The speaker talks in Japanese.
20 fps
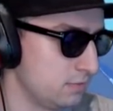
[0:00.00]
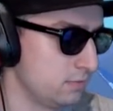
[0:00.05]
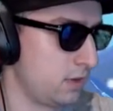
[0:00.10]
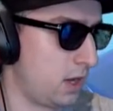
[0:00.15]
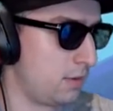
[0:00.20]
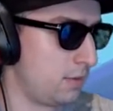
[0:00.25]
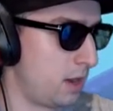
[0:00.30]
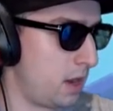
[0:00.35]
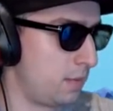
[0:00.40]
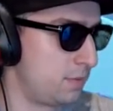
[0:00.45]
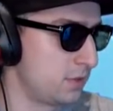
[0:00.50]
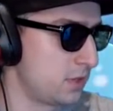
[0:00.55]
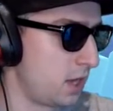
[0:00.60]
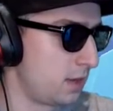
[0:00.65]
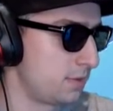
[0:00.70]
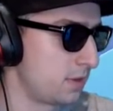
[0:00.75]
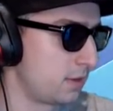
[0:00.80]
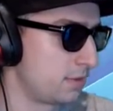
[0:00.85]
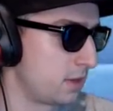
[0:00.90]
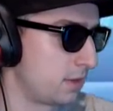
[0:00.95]
あ危な
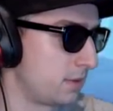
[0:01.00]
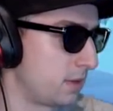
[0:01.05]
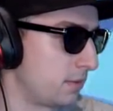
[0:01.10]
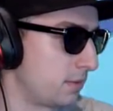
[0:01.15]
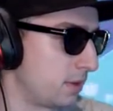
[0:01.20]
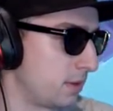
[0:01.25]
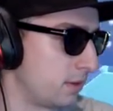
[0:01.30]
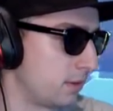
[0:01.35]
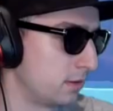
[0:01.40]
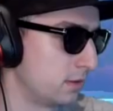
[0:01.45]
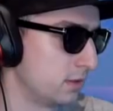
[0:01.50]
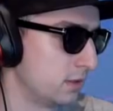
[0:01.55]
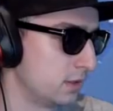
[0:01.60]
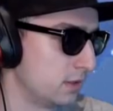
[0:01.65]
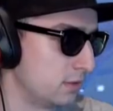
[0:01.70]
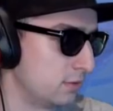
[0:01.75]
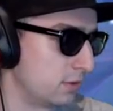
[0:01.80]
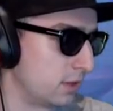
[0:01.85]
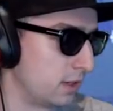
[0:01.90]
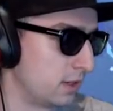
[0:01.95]
い危ない危ない危ない危ない危ない
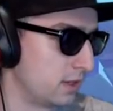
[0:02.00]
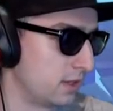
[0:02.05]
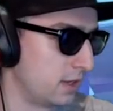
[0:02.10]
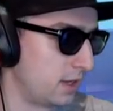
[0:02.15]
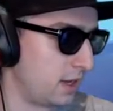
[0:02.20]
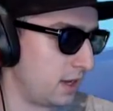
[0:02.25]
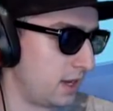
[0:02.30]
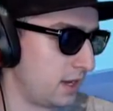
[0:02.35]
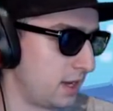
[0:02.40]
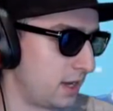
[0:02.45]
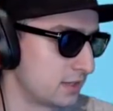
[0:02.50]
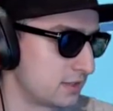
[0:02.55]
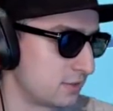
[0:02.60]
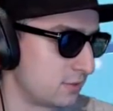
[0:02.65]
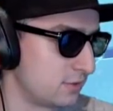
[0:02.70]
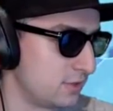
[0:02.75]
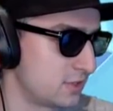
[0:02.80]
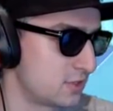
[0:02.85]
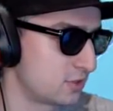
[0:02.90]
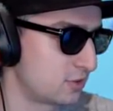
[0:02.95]
ほらああそ
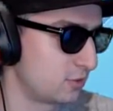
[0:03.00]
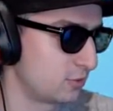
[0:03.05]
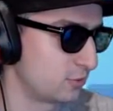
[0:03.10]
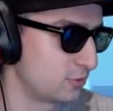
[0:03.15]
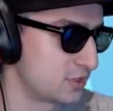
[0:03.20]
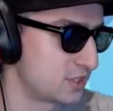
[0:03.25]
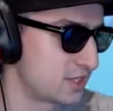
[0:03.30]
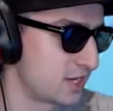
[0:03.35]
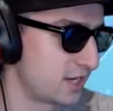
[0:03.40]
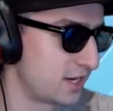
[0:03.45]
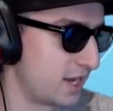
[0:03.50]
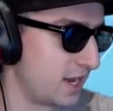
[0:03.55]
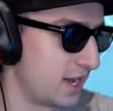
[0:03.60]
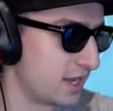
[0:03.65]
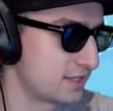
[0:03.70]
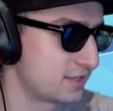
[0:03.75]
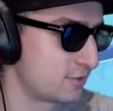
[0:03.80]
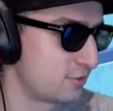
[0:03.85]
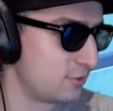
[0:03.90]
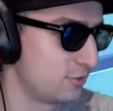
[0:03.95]
こでちょっと落としたいな
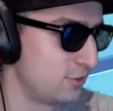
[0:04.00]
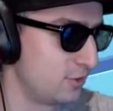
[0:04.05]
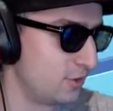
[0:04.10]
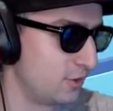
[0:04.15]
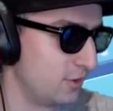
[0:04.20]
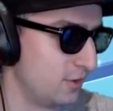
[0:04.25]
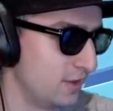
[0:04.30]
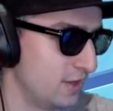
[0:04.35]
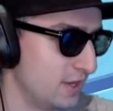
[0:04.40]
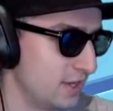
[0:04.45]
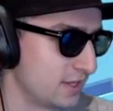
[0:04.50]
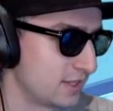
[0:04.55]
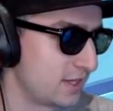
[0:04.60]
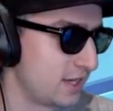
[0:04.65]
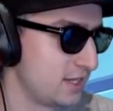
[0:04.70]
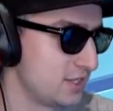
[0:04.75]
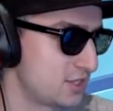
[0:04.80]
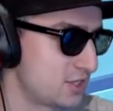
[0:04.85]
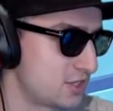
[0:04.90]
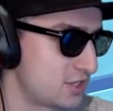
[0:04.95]
あそこの
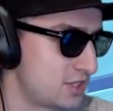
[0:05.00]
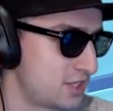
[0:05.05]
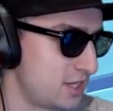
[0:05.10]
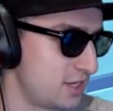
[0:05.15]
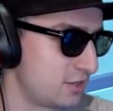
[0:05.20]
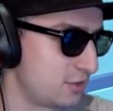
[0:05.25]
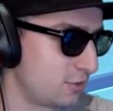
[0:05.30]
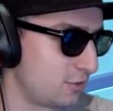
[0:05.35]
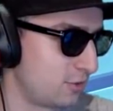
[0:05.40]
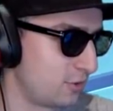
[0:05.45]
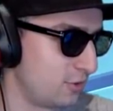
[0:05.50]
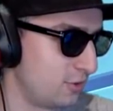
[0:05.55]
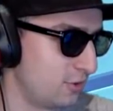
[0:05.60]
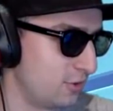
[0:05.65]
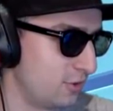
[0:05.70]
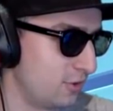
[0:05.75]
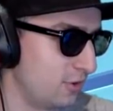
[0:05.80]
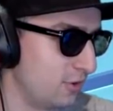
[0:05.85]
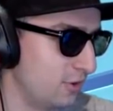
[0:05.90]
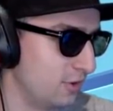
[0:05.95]
建築してるところ
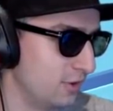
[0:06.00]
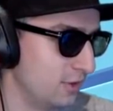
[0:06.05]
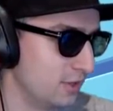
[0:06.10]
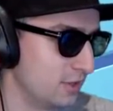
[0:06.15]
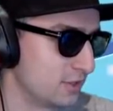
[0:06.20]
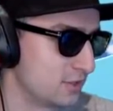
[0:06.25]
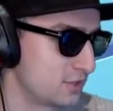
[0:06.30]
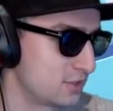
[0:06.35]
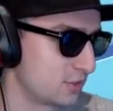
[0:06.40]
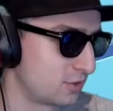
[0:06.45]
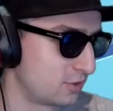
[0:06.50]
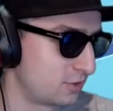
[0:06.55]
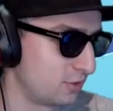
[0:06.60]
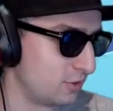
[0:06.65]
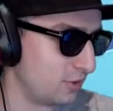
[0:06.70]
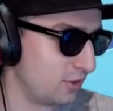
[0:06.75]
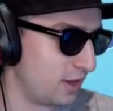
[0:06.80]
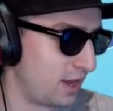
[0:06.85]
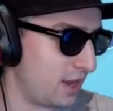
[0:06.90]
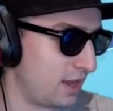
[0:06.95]
をちょっ
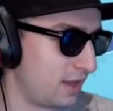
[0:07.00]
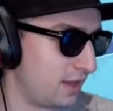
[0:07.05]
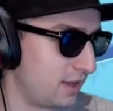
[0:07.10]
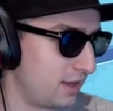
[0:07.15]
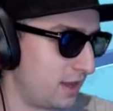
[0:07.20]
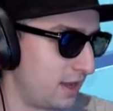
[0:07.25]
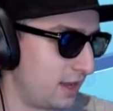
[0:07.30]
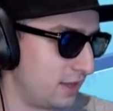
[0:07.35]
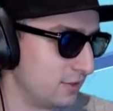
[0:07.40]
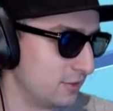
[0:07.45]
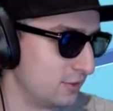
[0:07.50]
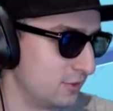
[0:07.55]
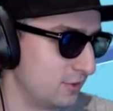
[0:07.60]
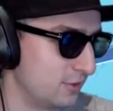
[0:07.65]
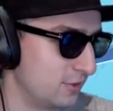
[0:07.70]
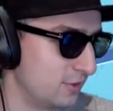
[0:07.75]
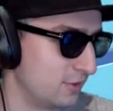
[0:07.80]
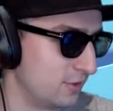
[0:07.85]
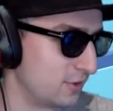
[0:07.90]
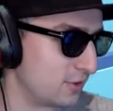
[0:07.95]
とあ
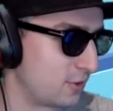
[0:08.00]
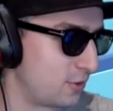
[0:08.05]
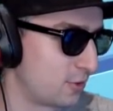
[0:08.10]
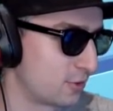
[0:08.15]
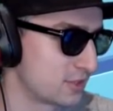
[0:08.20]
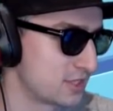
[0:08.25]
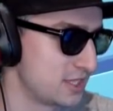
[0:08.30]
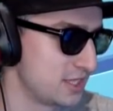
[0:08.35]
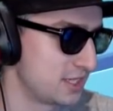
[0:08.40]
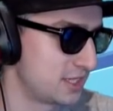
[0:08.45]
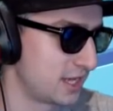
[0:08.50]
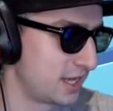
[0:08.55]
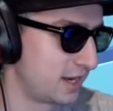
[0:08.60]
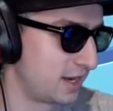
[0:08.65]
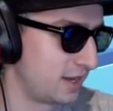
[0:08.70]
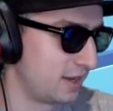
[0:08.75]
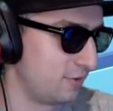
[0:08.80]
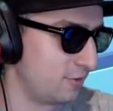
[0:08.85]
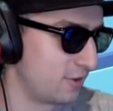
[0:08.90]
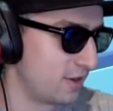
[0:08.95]
のー、殺しに行きたい
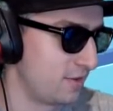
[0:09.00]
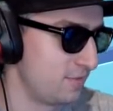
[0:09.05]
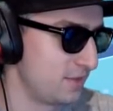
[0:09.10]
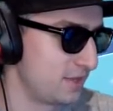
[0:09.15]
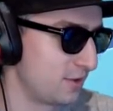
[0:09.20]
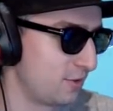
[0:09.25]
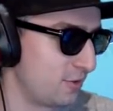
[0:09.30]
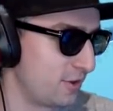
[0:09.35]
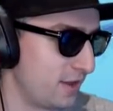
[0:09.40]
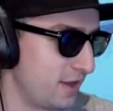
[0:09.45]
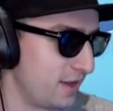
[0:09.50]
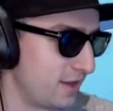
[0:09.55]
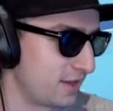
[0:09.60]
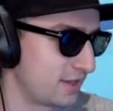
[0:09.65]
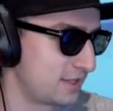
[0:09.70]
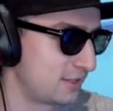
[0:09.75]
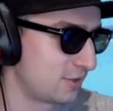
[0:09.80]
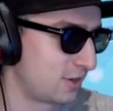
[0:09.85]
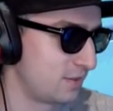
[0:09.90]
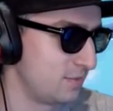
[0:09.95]
な俺は俺は
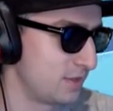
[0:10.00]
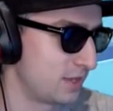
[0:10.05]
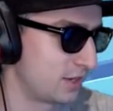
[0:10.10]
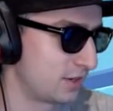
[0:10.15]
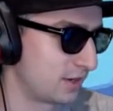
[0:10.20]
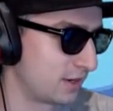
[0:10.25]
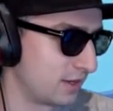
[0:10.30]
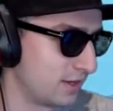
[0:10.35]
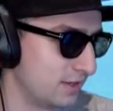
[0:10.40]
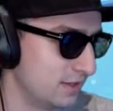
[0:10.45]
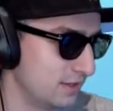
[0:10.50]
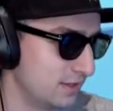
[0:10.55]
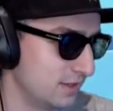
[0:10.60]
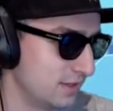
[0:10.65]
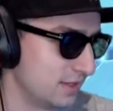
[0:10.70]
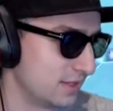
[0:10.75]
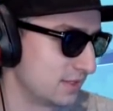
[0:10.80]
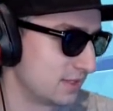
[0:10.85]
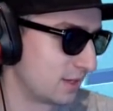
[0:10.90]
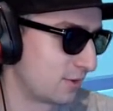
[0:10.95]
基礎から見てるから
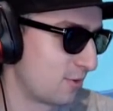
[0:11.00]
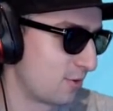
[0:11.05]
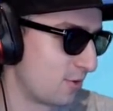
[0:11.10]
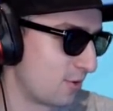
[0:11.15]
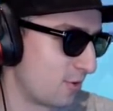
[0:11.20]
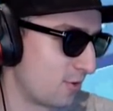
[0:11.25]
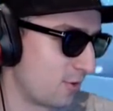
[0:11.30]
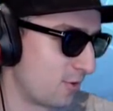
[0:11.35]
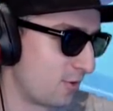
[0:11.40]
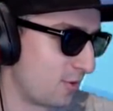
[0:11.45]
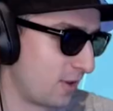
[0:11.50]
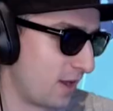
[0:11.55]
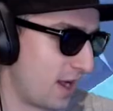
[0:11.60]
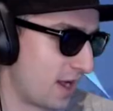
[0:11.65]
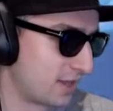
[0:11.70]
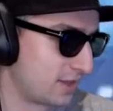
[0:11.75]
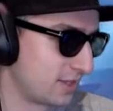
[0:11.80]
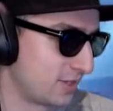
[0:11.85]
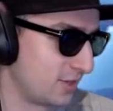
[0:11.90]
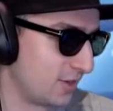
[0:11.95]
さここここ
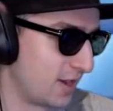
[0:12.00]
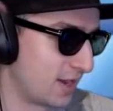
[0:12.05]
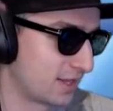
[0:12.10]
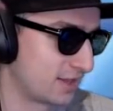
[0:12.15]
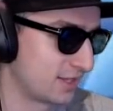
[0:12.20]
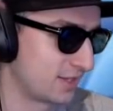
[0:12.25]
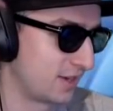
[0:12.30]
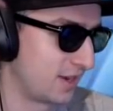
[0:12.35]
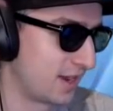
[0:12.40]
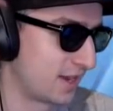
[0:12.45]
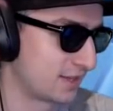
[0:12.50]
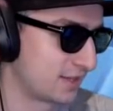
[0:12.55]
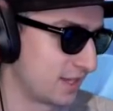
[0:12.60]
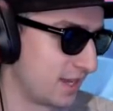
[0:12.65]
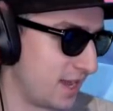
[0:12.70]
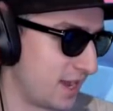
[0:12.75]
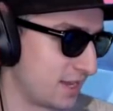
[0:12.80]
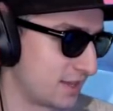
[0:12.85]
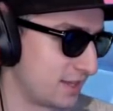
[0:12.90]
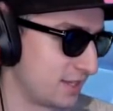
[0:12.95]
上がってくるよ上がってくる上がって
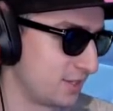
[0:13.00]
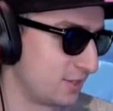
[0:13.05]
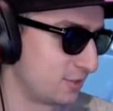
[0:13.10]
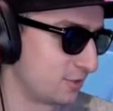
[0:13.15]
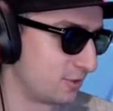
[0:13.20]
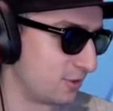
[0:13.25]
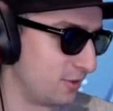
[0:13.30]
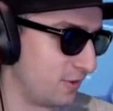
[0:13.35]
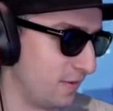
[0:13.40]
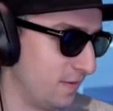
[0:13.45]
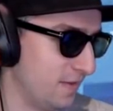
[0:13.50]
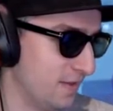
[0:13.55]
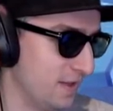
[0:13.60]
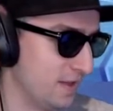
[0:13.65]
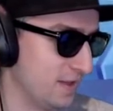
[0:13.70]
上がってくるところ